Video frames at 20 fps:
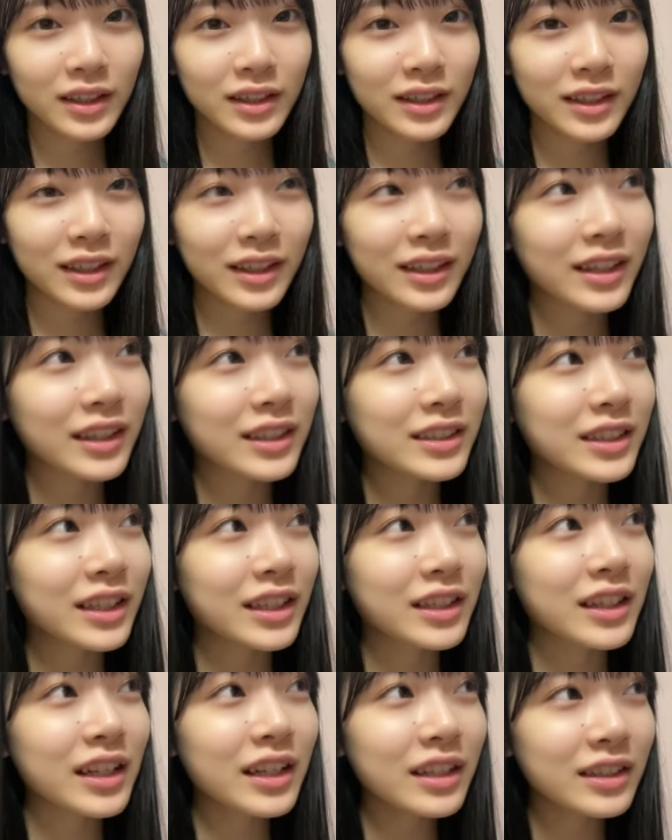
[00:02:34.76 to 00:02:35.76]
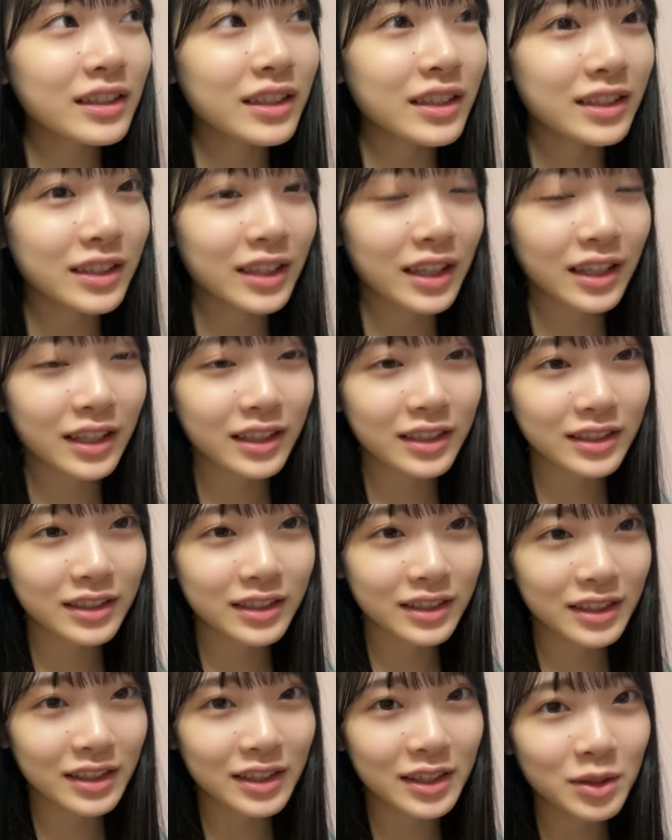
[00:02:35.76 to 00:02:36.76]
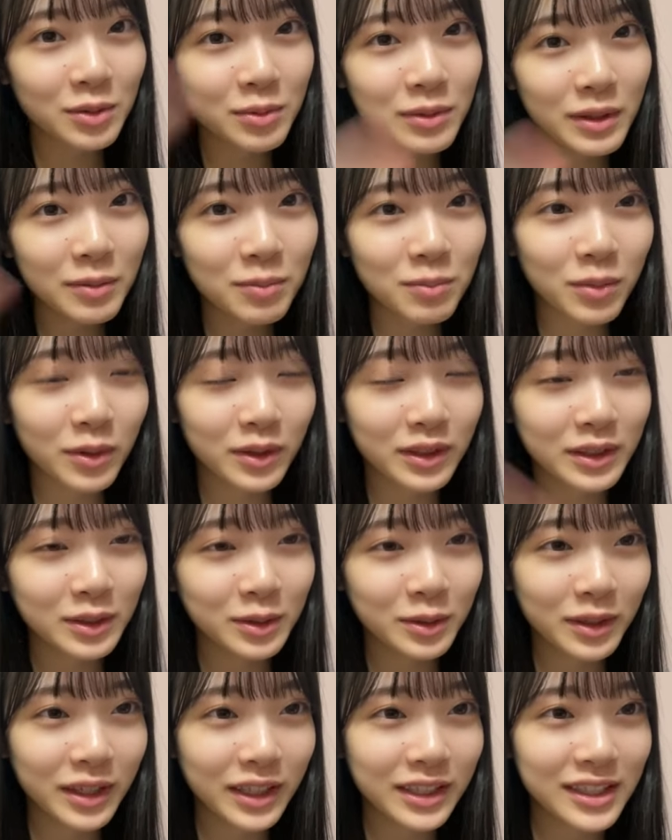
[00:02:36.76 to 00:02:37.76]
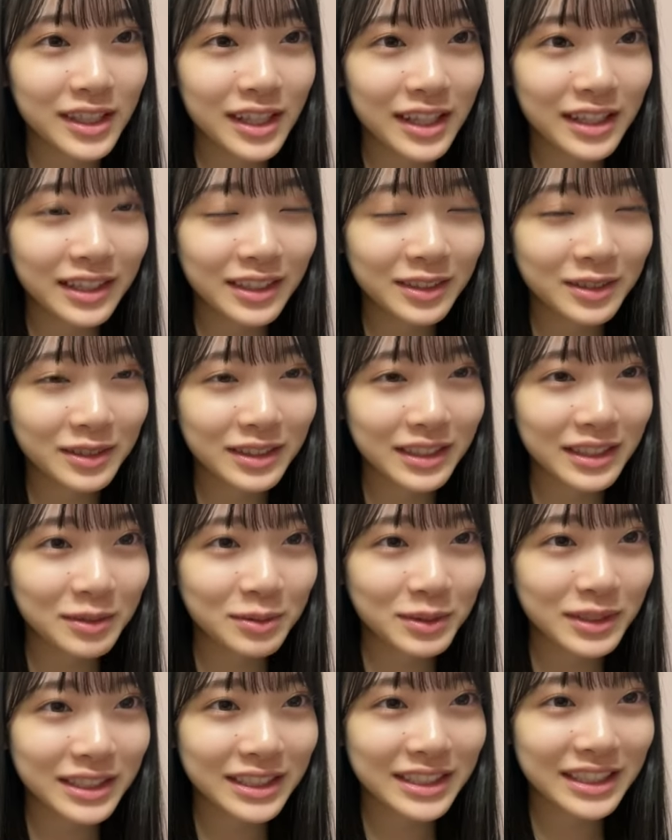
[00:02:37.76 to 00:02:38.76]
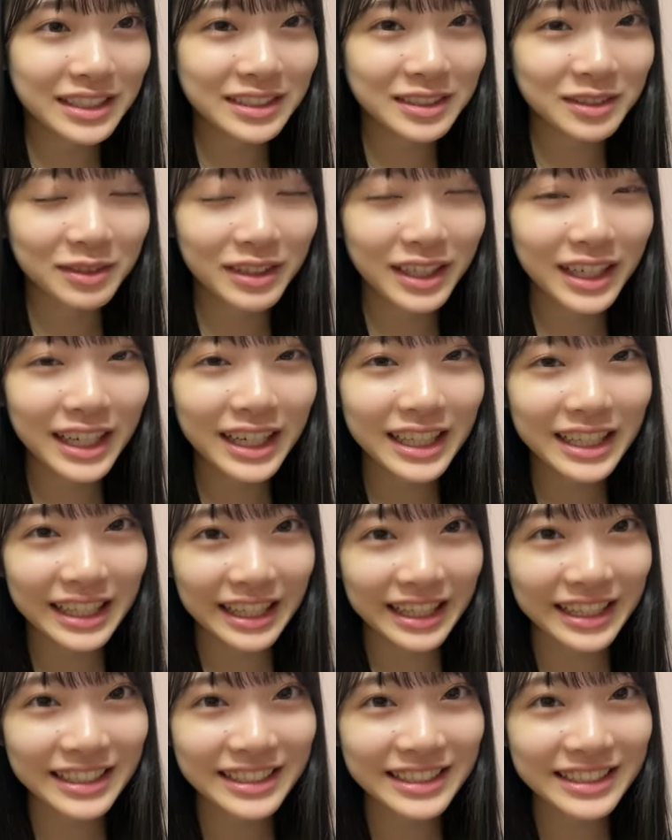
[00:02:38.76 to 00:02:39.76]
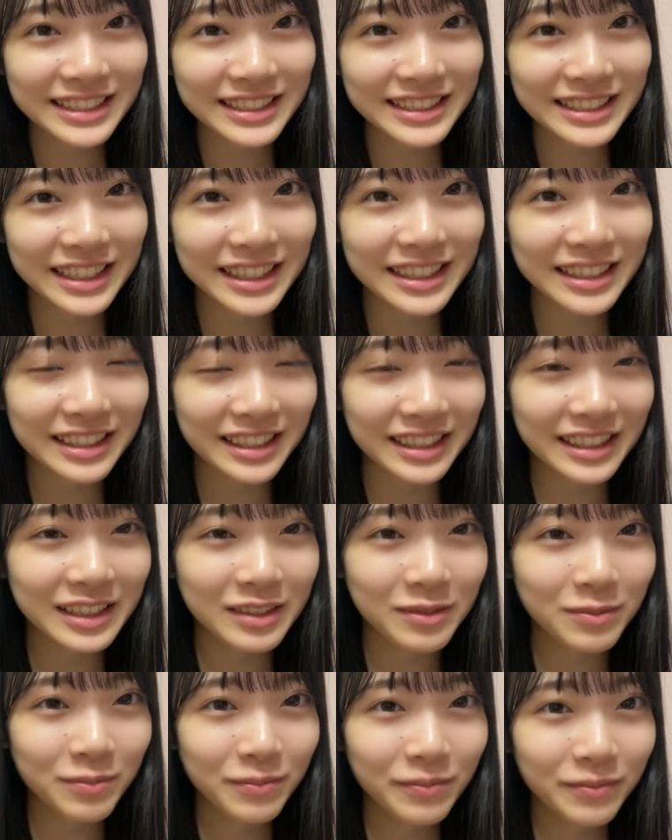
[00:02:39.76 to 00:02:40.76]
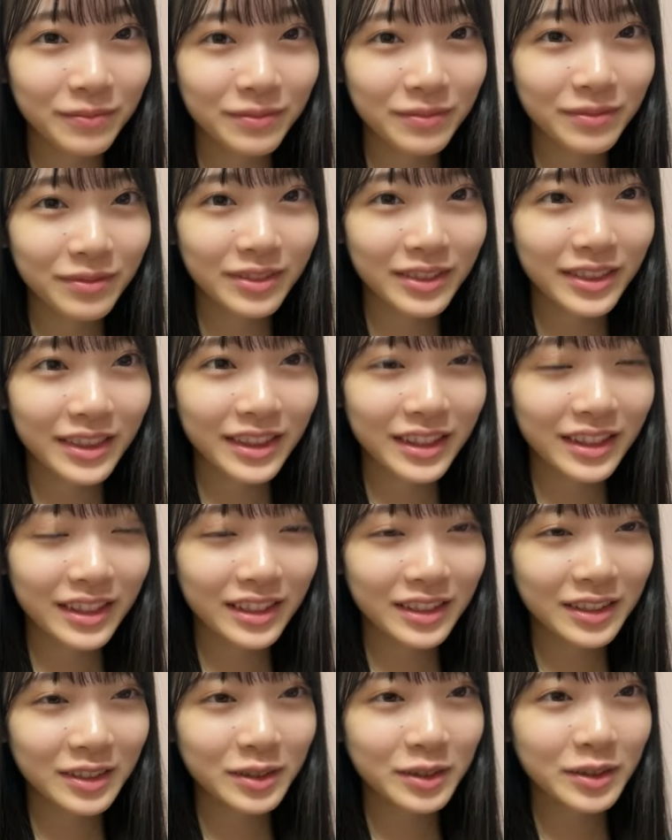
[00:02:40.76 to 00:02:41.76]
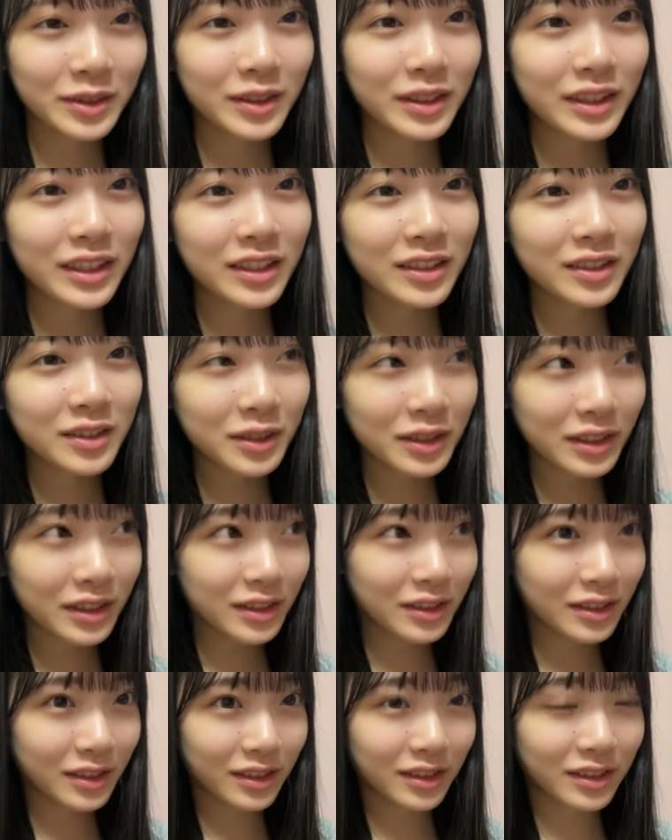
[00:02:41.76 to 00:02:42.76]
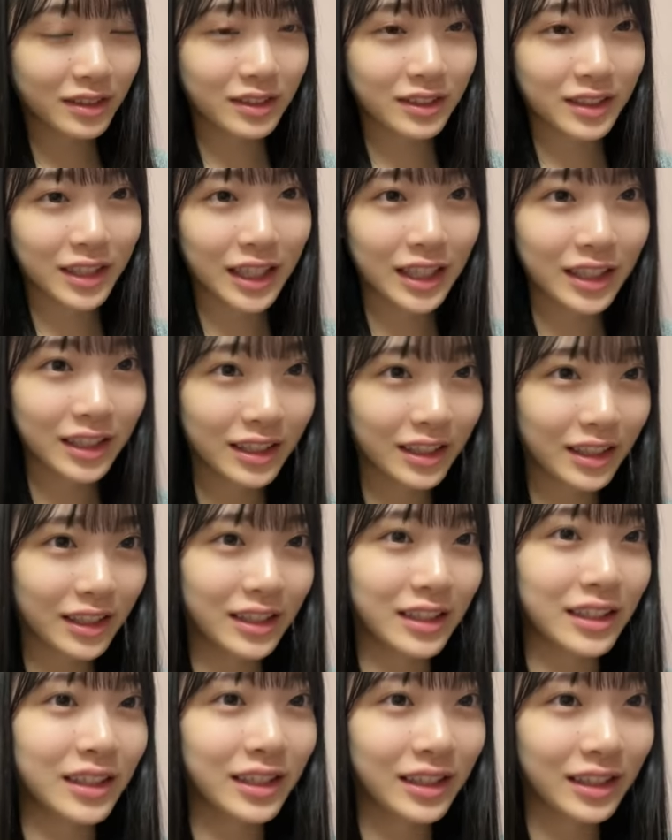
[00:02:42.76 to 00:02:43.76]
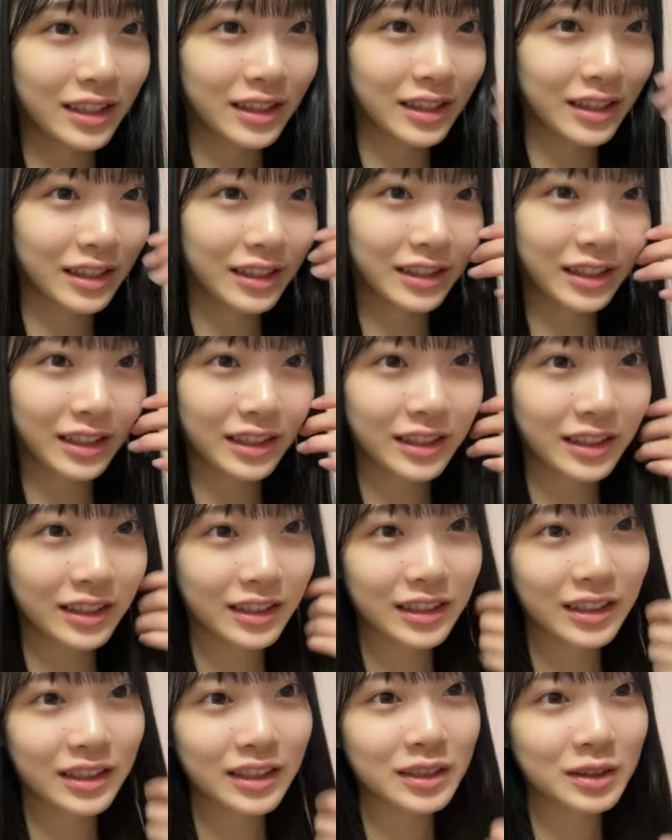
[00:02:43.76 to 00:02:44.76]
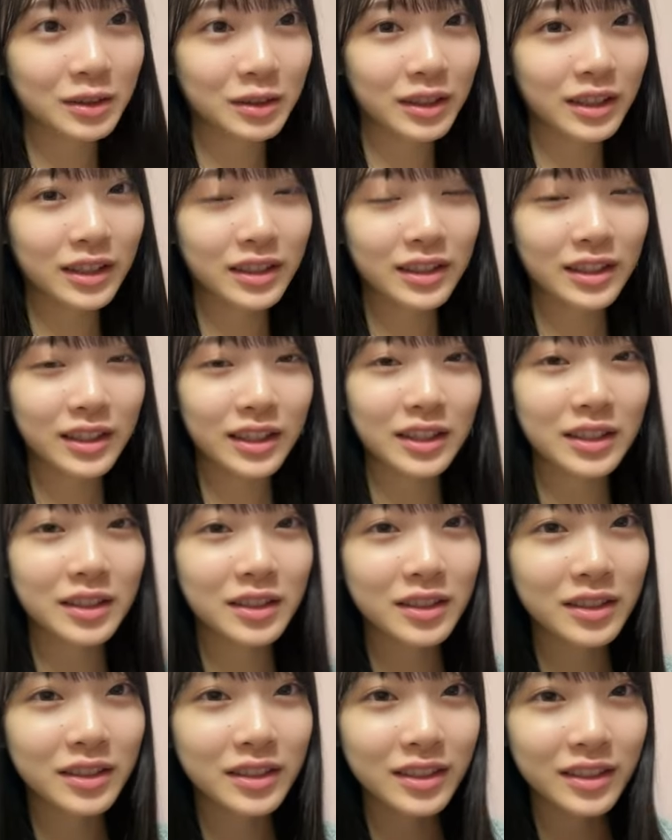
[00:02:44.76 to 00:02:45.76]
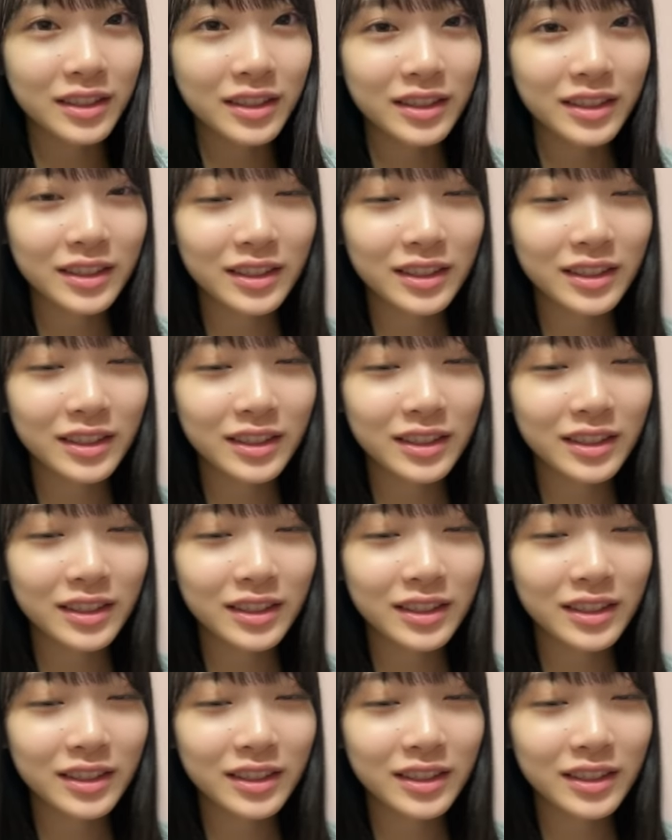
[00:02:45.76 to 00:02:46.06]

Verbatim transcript: なんかさなんでさ指一本で動かせないんだろうって気持ちになるのわからないなんかこう一個一個ハンガーにかけたり畳んだりとかっていう